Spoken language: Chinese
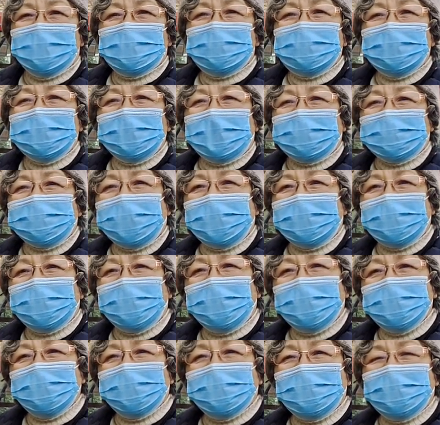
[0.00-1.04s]
有时候老太太
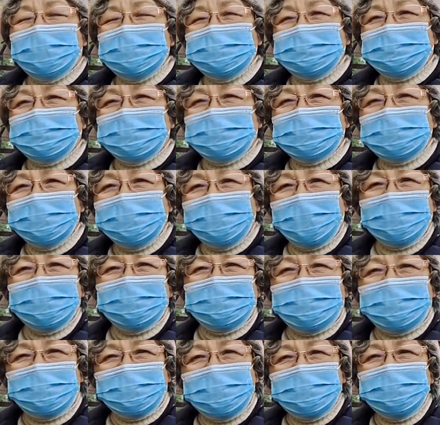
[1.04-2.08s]
还不高兴。我说妈，
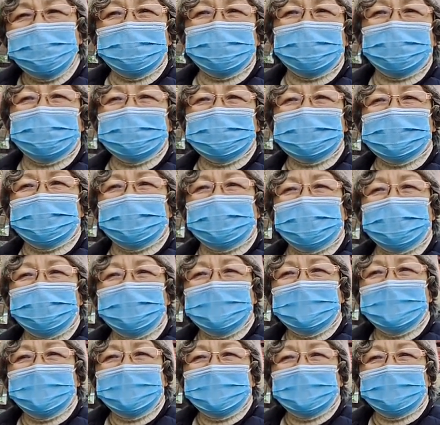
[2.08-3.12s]
你别不高兴。
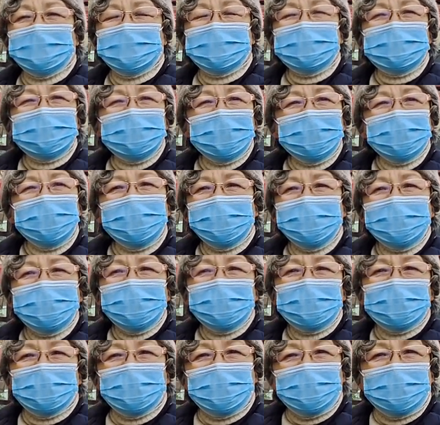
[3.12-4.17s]
对，我说将
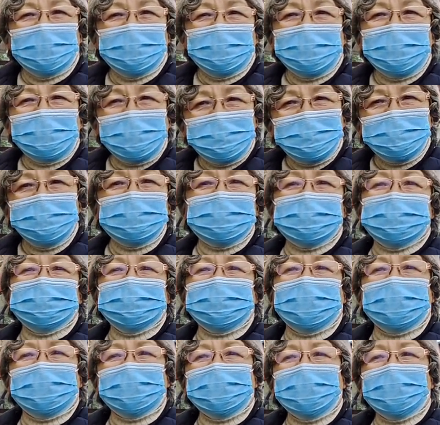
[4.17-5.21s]
来我们还不如
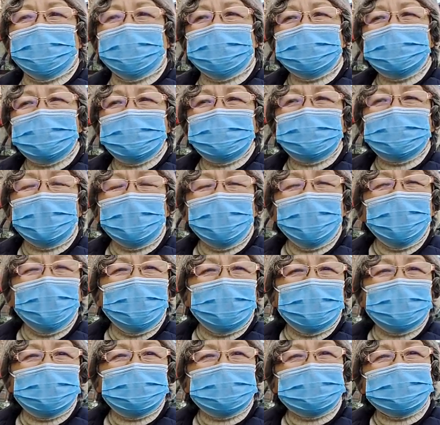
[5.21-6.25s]
您呢，至少。
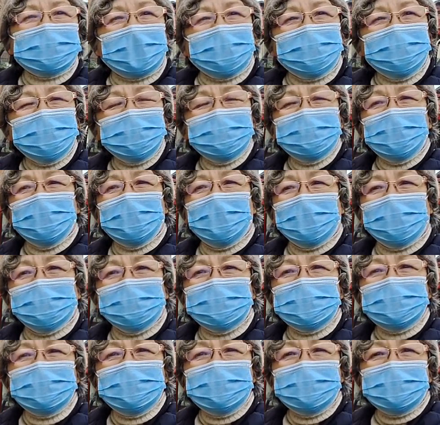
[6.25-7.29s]
咱们我
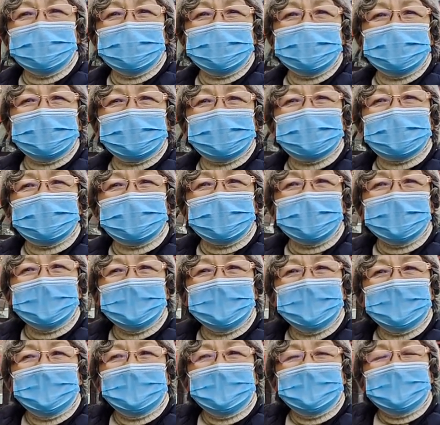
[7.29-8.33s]
们这是这是
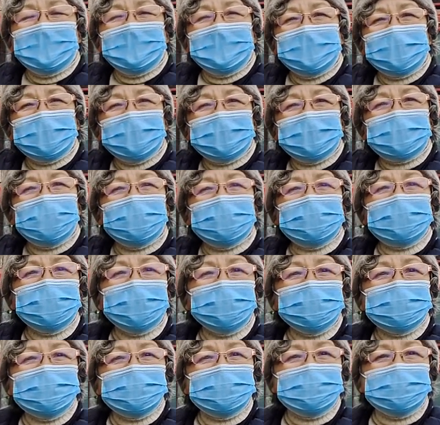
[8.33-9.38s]
对，承
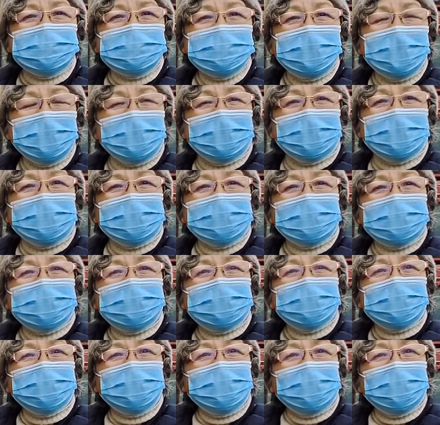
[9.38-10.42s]
上启下
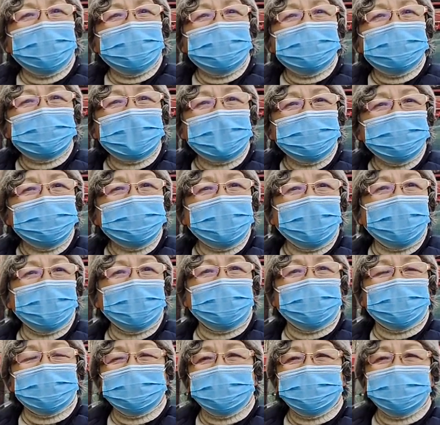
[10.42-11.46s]
对对善待
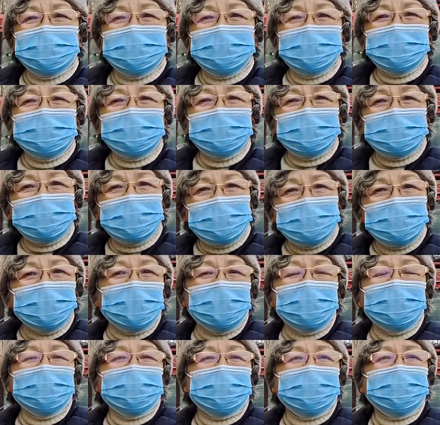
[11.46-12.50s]
老人这是
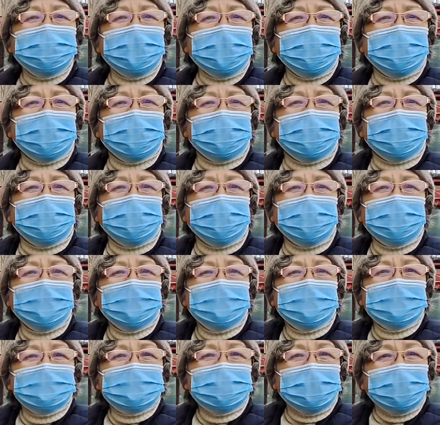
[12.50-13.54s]
最后一代了，
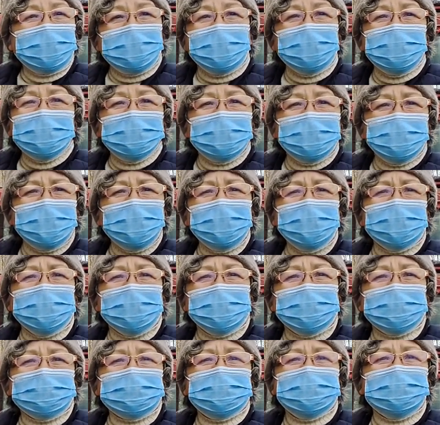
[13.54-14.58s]
是再以后就没有
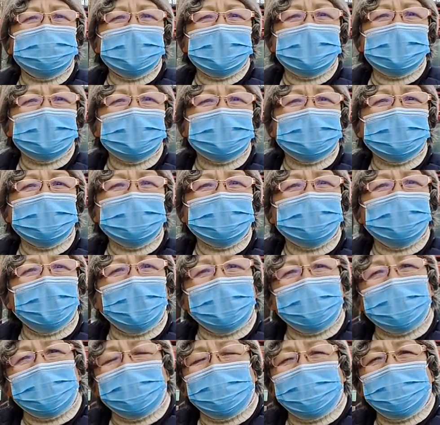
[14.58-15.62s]
这么以后你
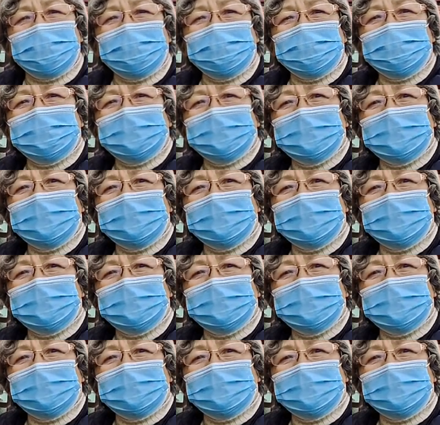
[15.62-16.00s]
想指